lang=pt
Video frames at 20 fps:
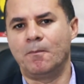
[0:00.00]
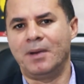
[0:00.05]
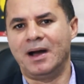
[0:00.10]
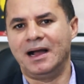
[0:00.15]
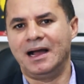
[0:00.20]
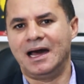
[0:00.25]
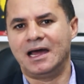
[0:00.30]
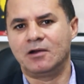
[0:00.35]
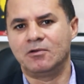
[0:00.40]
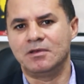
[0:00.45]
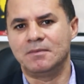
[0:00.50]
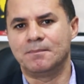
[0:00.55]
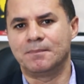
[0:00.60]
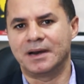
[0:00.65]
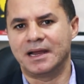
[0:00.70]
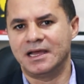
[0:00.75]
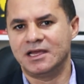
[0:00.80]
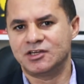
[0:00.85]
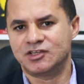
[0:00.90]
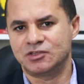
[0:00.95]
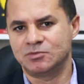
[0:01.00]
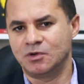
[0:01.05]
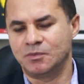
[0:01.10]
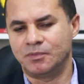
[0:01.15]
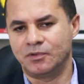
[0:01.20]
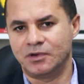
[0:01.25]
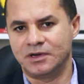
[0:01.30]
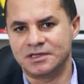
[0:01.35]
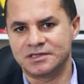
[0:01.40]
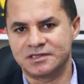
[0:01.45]
pagar um empréstimo,
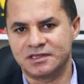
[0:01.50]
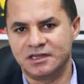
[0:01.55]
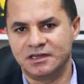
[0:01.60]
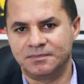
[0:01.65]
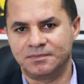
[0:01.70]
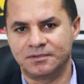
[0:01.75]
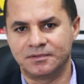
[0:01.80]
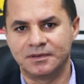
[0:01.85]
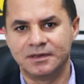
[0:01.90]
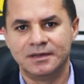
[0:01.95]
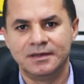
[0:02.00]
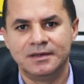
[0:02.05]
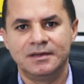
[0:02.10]
por exemplo,